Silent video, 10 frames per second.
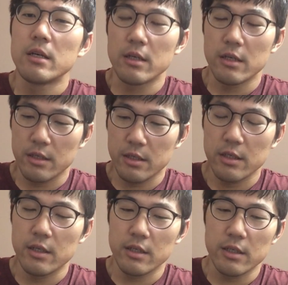
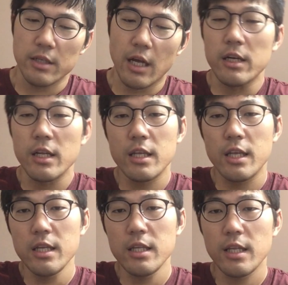うーんなんか
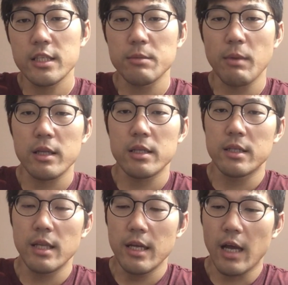力んでしまっ
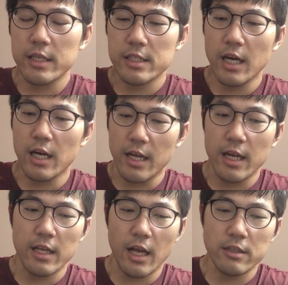て足が
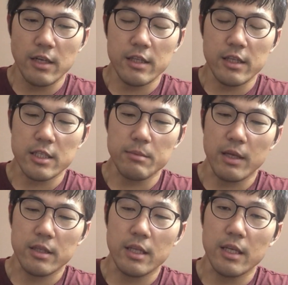ねなくなってし
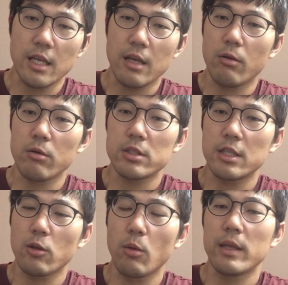まって先行
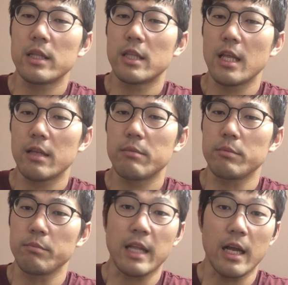して止まって
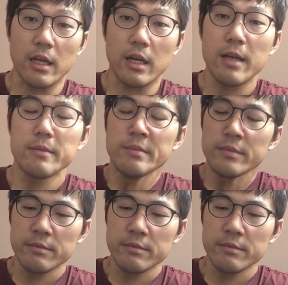みたいなね、